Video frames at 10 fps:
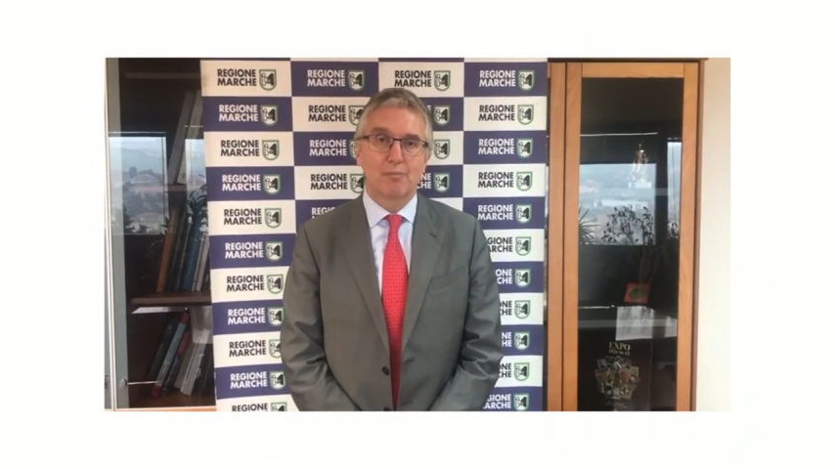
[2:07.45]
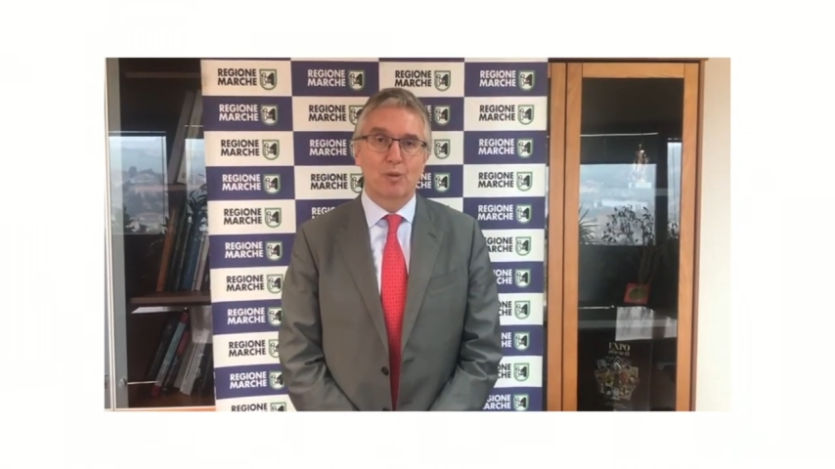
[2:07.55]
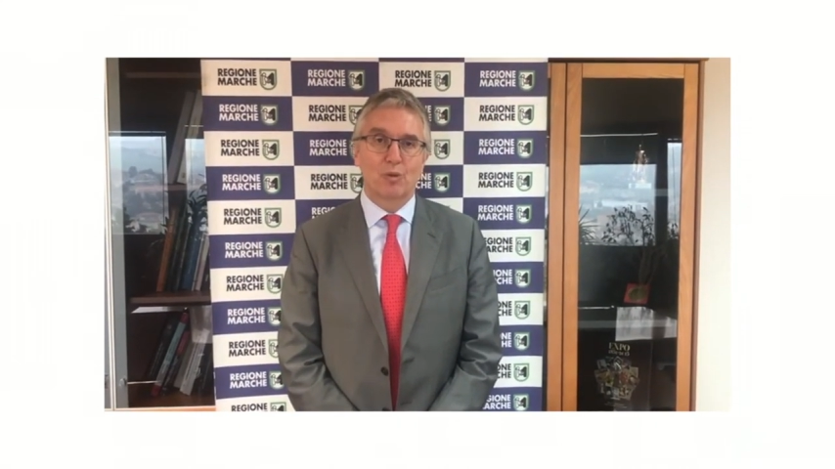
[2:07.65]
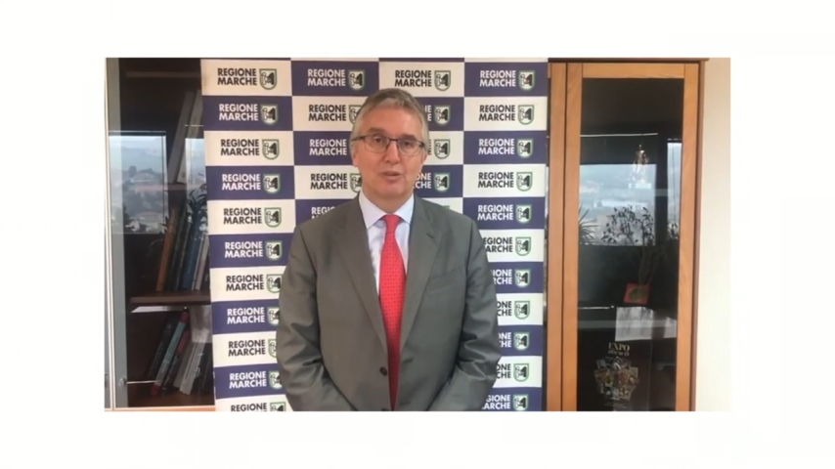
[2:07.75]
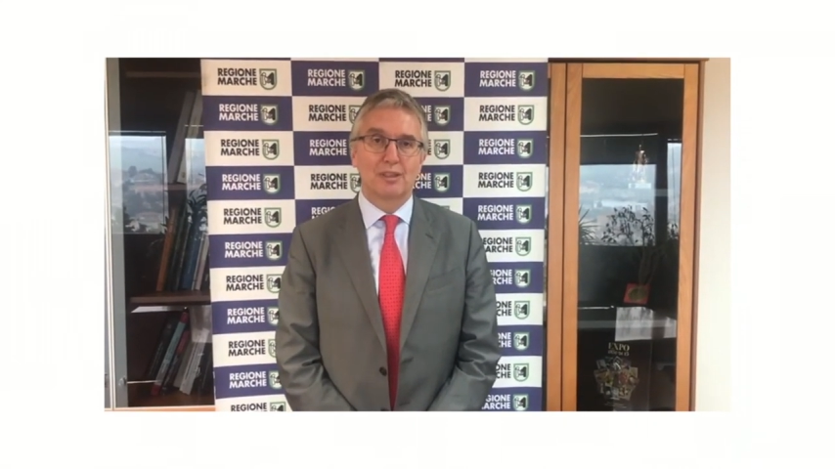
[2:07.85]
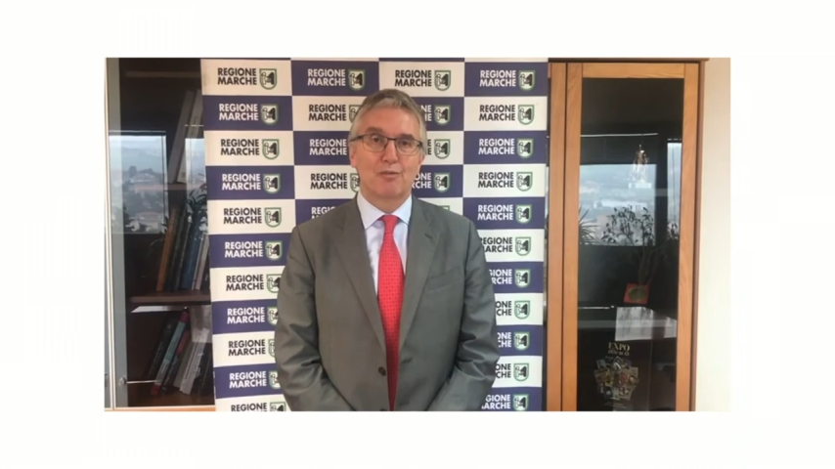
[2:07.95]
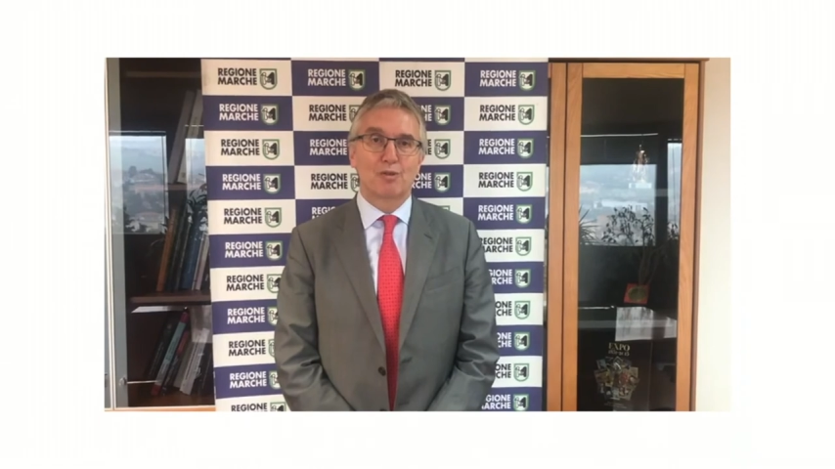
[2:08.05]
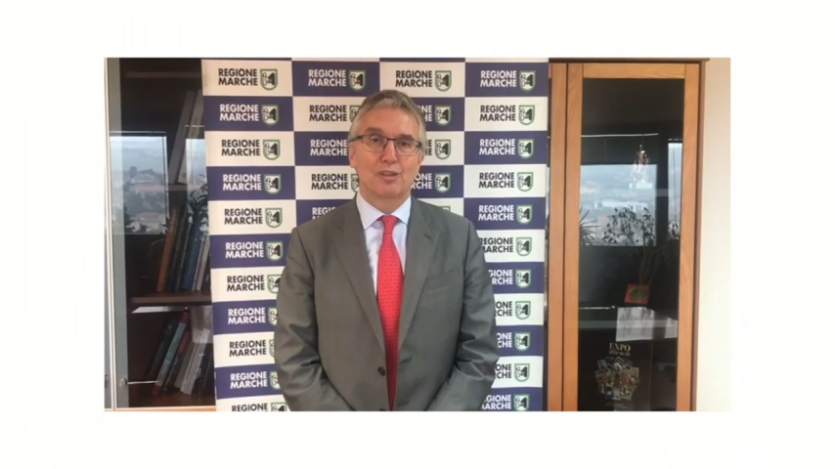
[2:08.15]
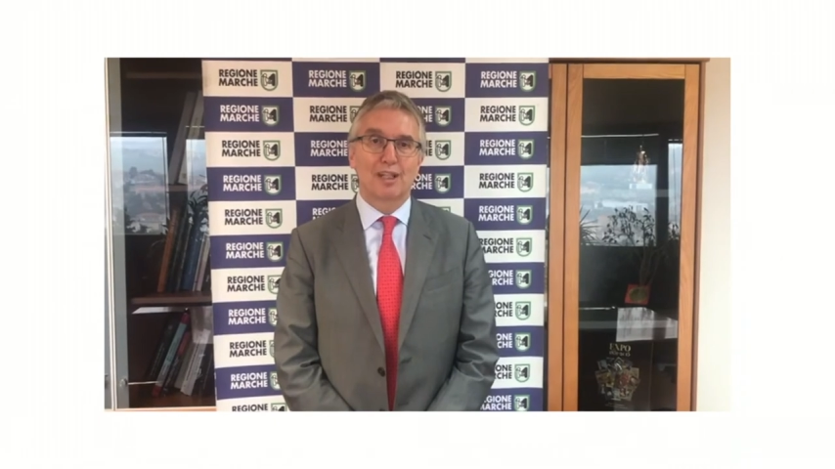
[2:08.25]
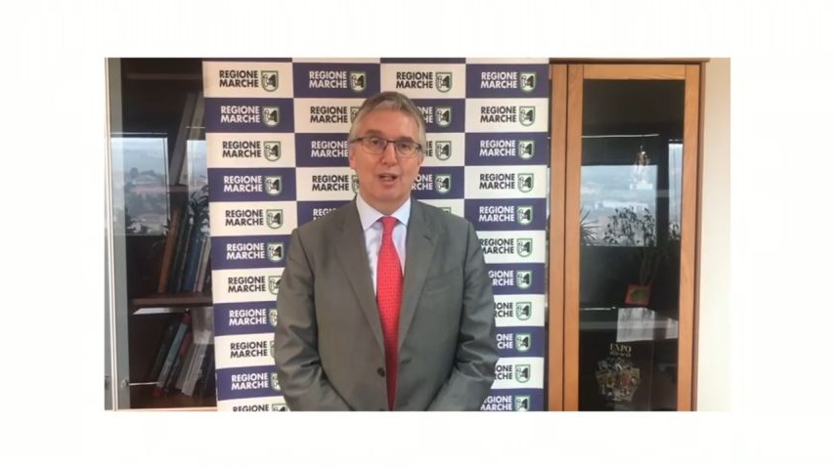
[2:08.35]
pronte ad
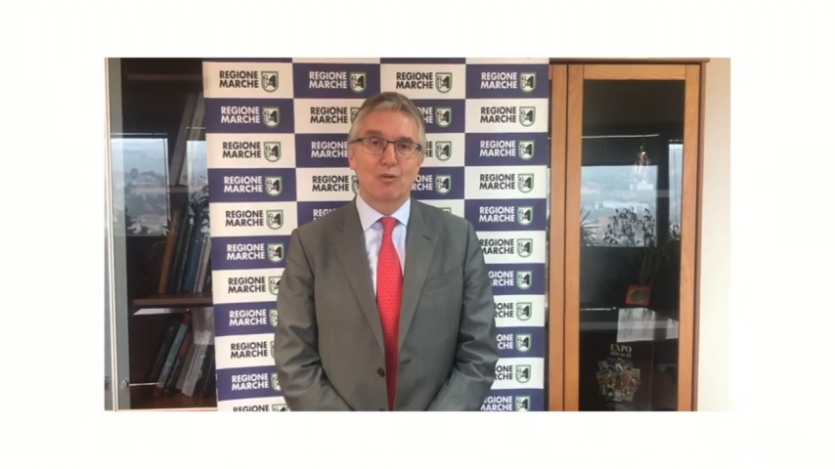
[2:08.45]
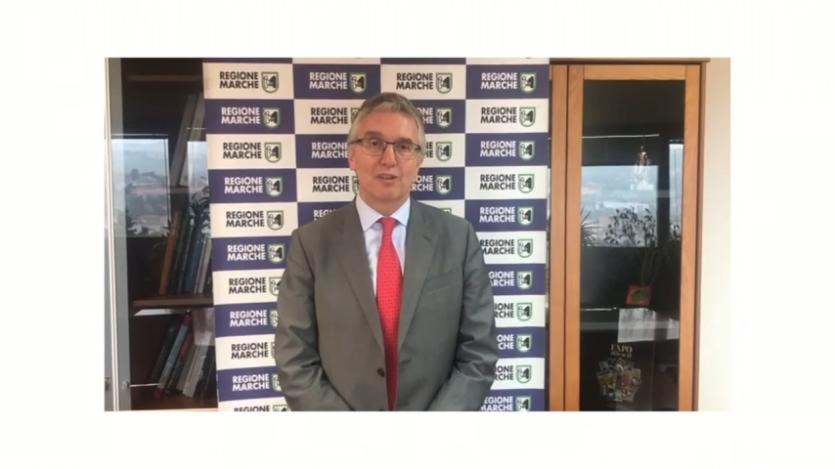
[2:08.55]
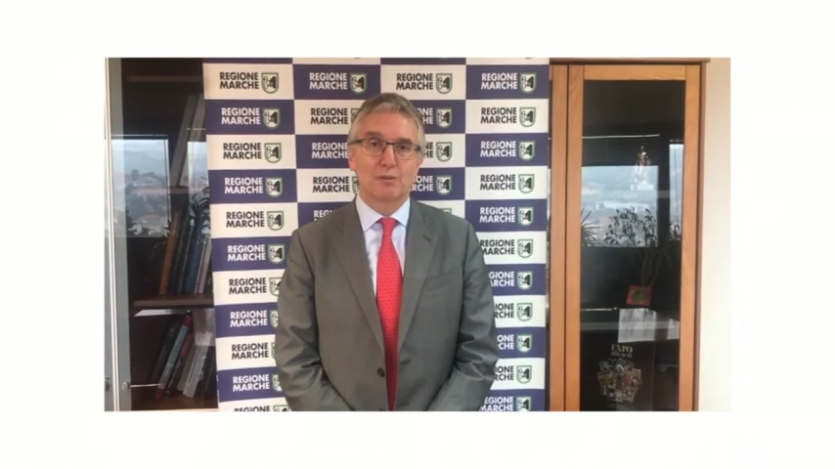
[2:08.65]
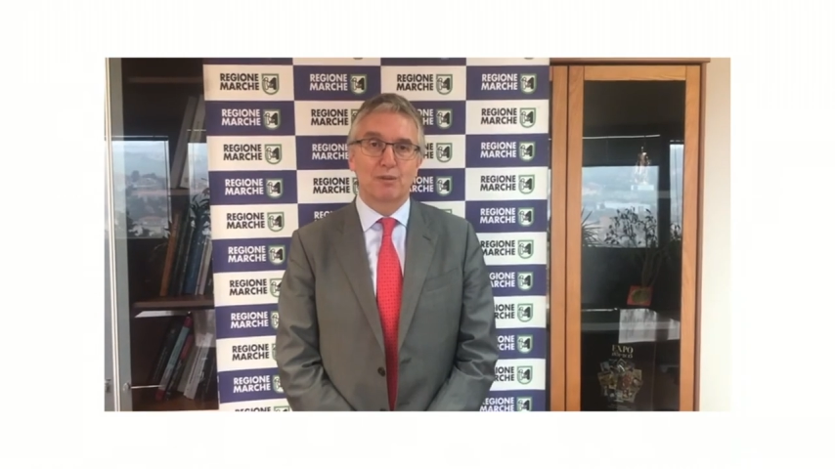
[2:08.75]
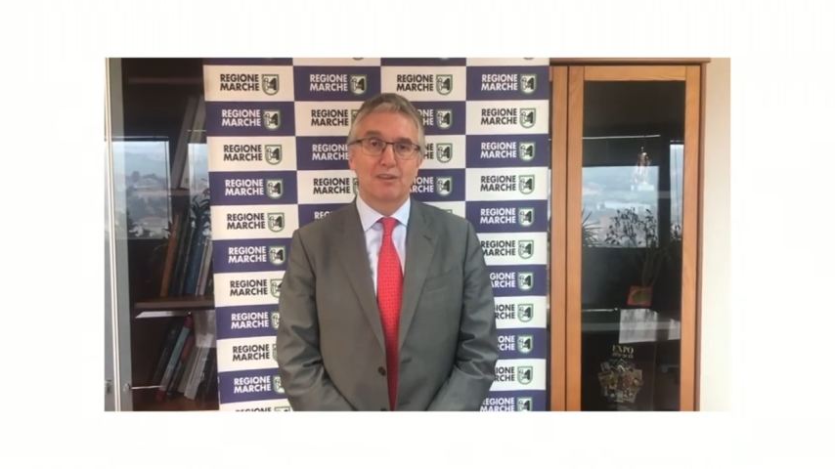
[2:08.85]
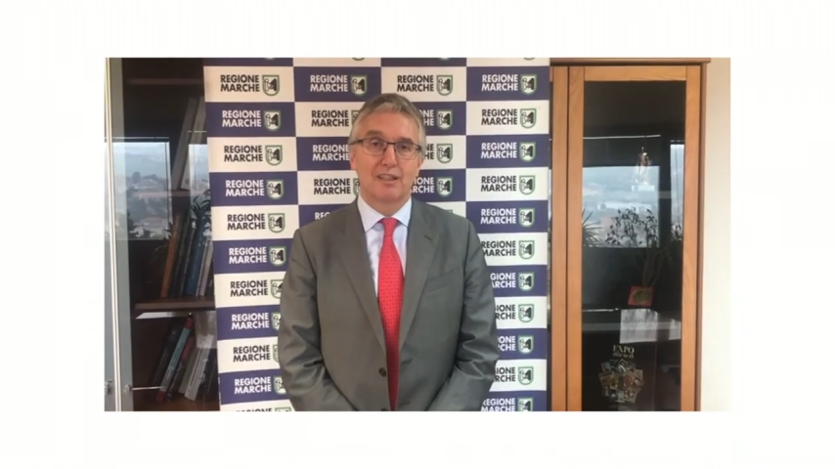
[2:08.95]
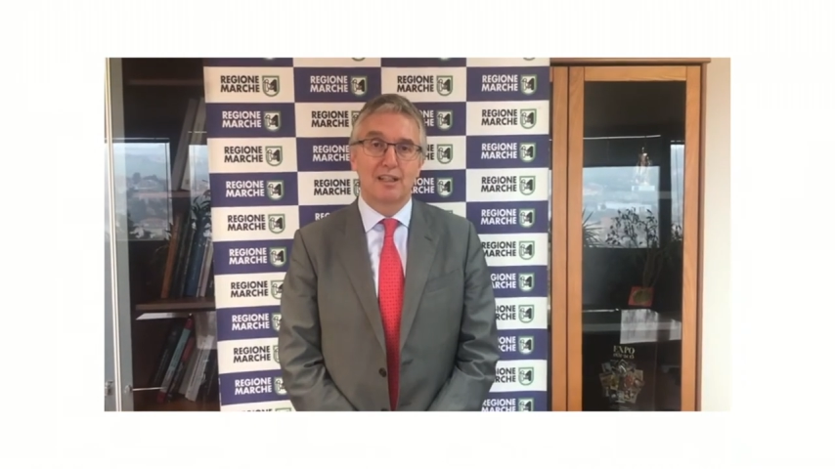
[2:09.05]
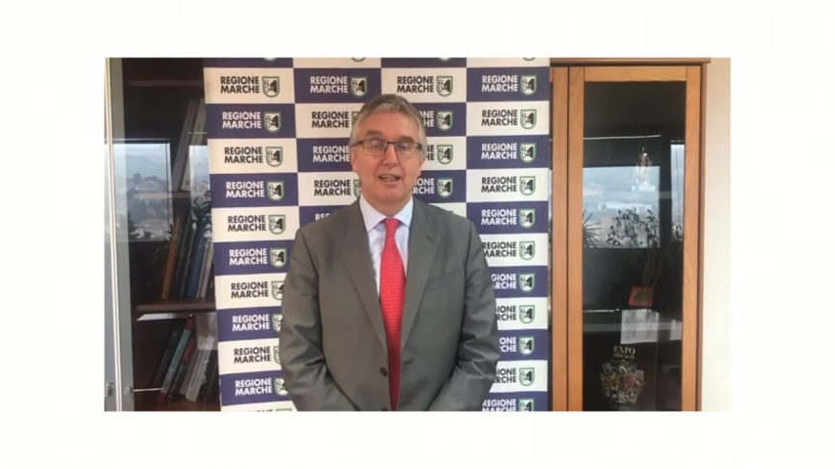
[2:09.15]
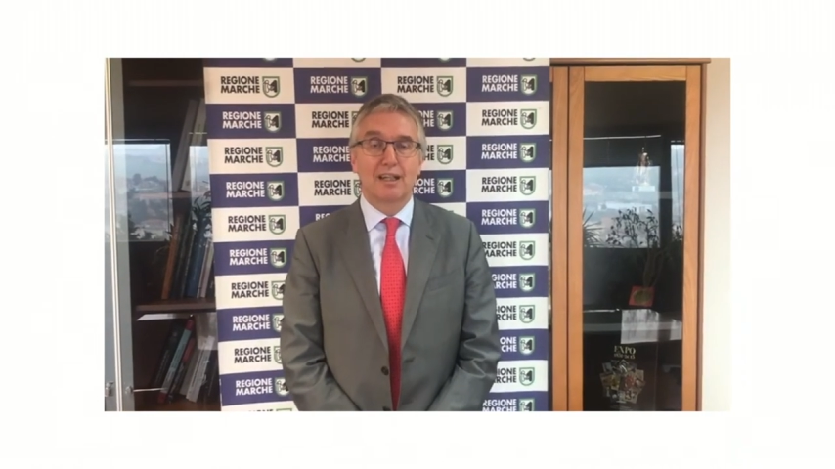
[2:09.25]
affrontare nuove sfide